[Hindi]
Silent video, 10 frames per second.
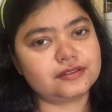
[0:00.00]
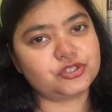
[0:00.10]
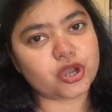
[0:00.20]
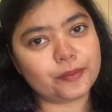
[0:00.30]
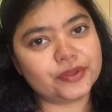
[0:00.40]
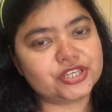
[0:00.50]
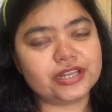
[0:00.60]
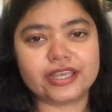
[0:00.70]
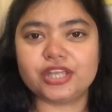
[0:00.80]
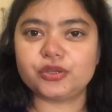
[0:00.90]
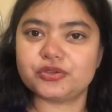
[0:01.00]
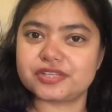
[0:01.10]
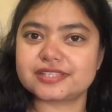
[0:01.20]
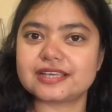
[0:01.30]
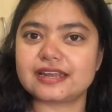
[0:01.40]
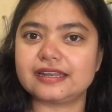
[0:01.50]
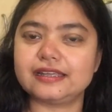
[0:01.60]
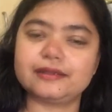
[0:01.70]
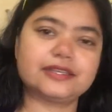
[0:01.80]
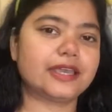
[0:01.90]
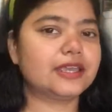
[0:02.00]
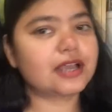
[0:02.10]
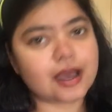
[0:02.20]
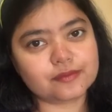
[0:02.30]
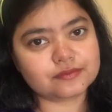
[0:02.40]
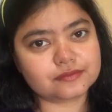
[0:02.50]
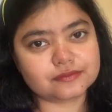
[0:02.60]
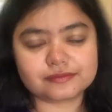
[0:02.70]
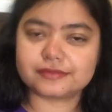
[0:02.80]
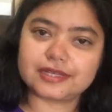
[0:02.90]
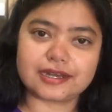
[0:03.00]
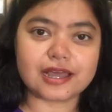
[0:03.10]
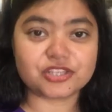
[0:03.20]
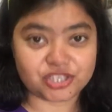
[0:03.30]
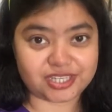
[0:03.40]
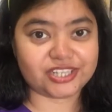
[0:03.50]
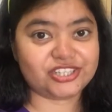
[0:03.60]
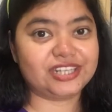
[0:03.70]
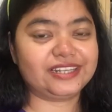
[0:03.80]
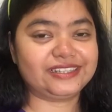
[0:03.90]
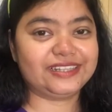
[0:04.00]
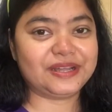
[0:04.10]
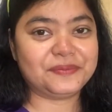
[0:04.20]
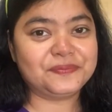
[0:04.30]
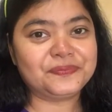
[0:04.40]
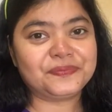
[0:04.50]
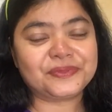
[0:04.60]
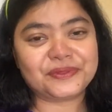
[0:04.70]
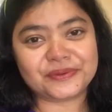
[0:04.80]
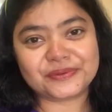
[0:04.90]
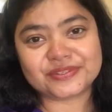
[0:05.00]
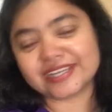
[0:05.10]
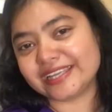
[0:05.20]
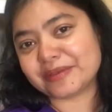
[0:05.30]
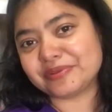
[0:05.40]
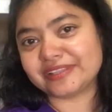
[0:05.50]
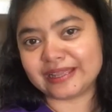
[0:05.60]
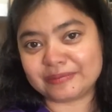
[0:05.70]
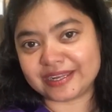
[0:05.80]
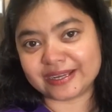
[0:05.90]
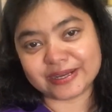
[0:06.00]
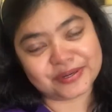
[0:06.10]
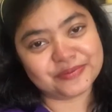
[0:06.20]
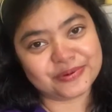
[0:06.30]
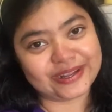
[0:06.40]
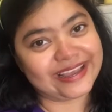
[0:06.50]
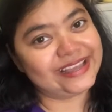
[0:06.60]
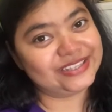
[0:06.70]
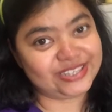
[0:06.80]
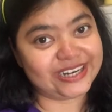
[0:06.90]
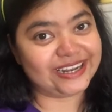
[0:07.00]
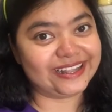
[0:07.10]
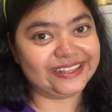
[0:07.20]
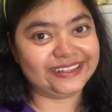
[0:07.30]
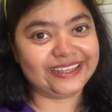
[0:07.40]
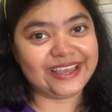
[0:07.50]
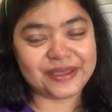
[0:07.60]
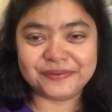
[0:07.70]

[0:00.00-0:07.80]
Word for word: जॉब पे चले गए ट्यूशन्स कर ली यही काम करना ज़्यादा अच्छा लगता था तो चलिए अभी तेल मेरा गर्म हो गया है जीरा डाल देते हैं